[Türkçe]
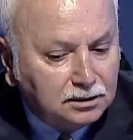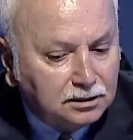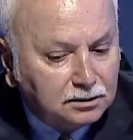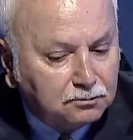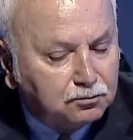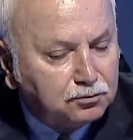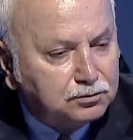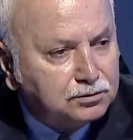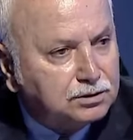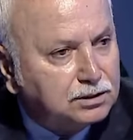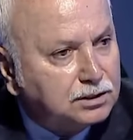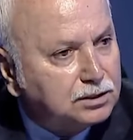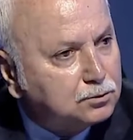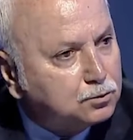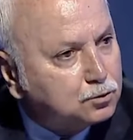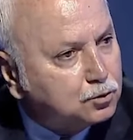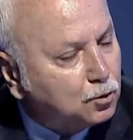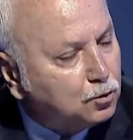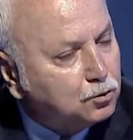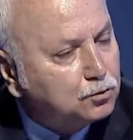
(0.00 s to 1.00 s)
bu sene
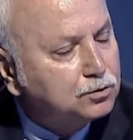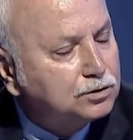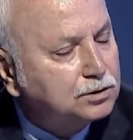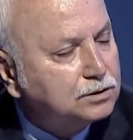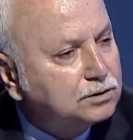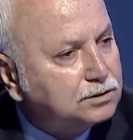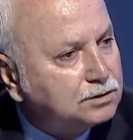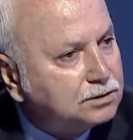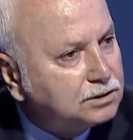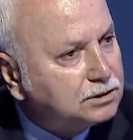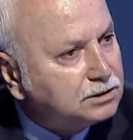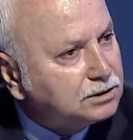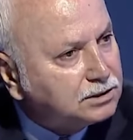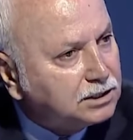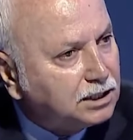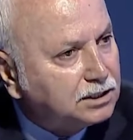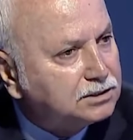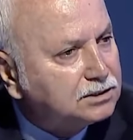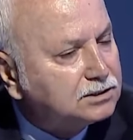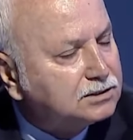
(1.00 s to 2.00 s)
çoğu üretici
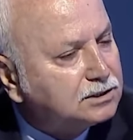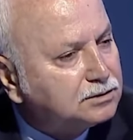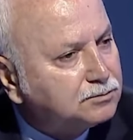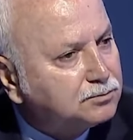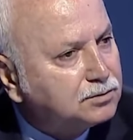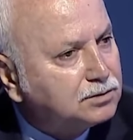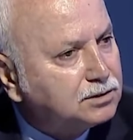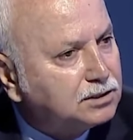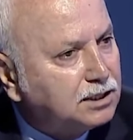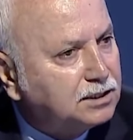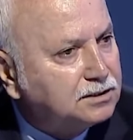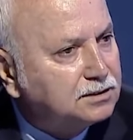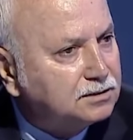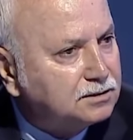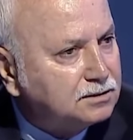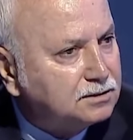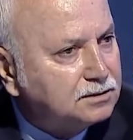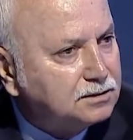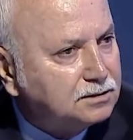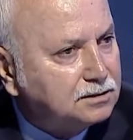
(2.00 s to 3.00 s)
kendi
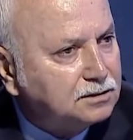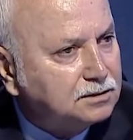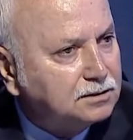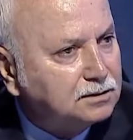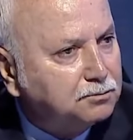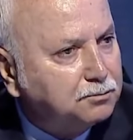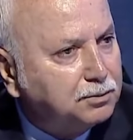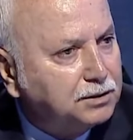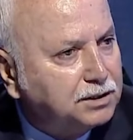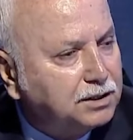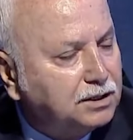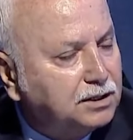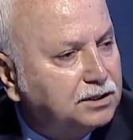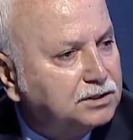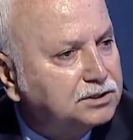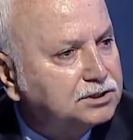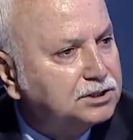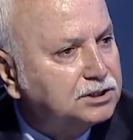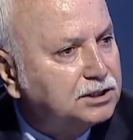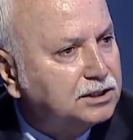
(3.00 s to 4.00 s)
cebinden Amele para
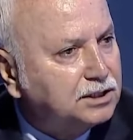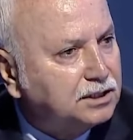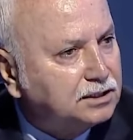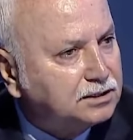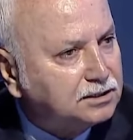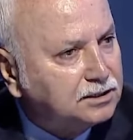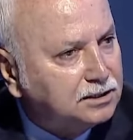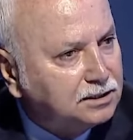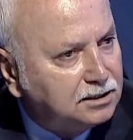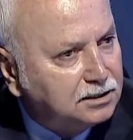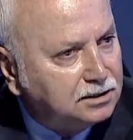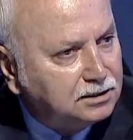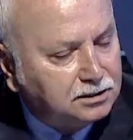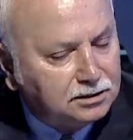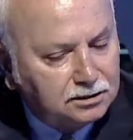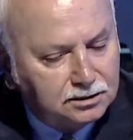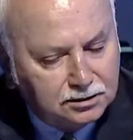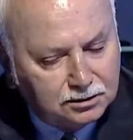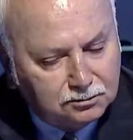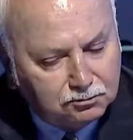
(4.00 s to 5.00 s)
harcayarak
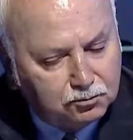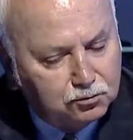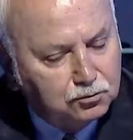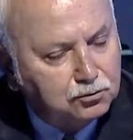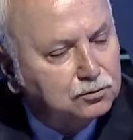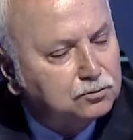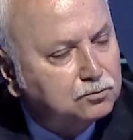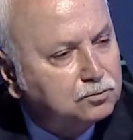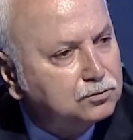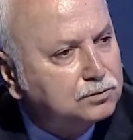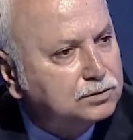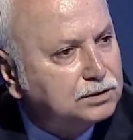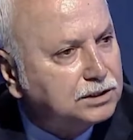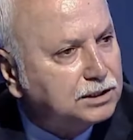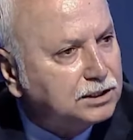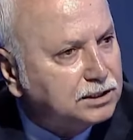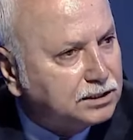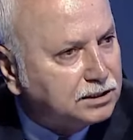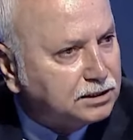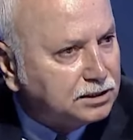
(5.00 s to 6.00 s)
Doğru. bu bu
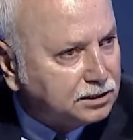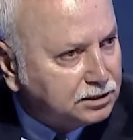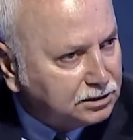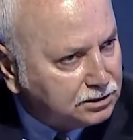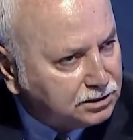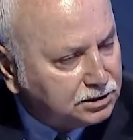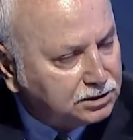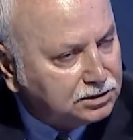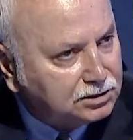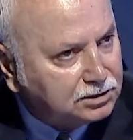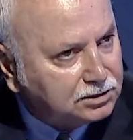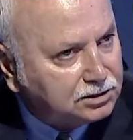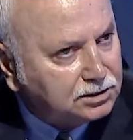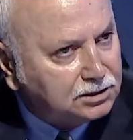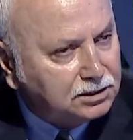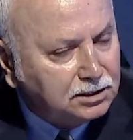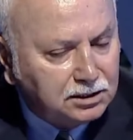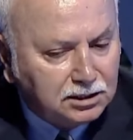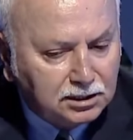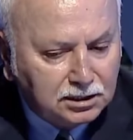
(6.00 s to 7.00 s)
seneyi
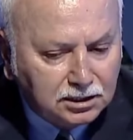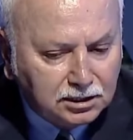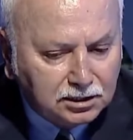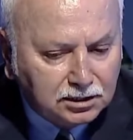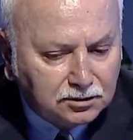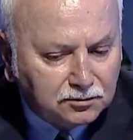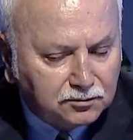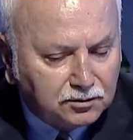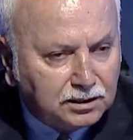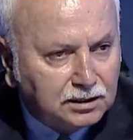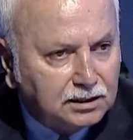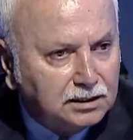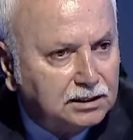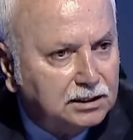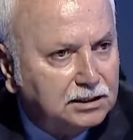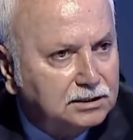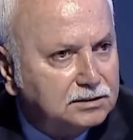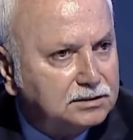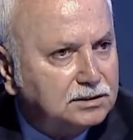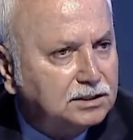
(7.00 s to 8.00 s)
geçirdi ve
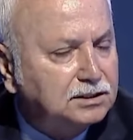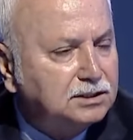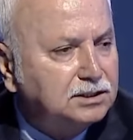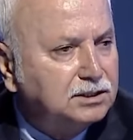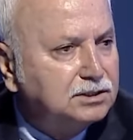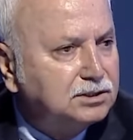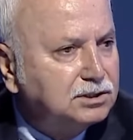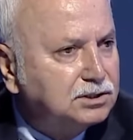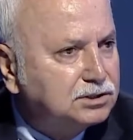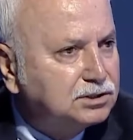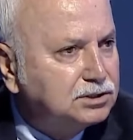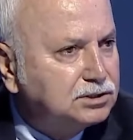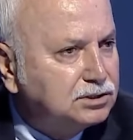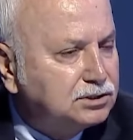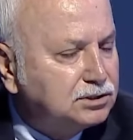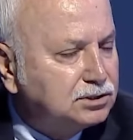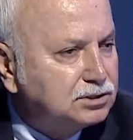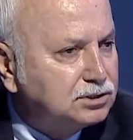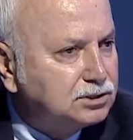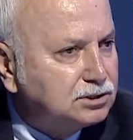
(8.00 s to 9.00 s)
seneye de
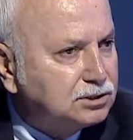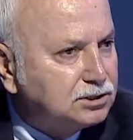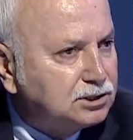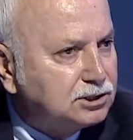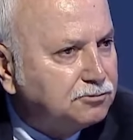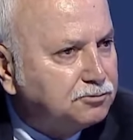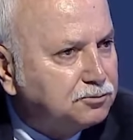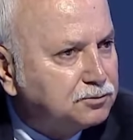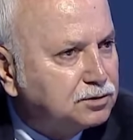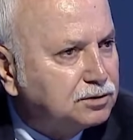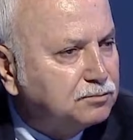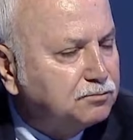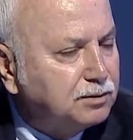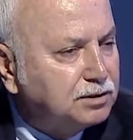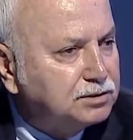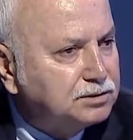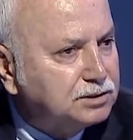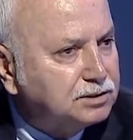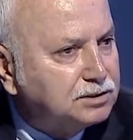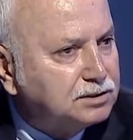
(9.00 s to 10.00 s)
ciddi ciddi fındık
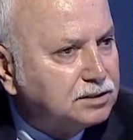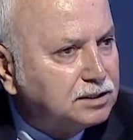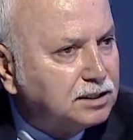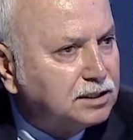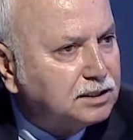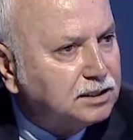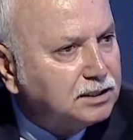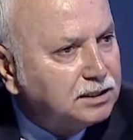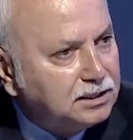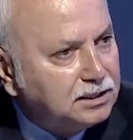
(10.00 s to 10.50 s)
bahçesine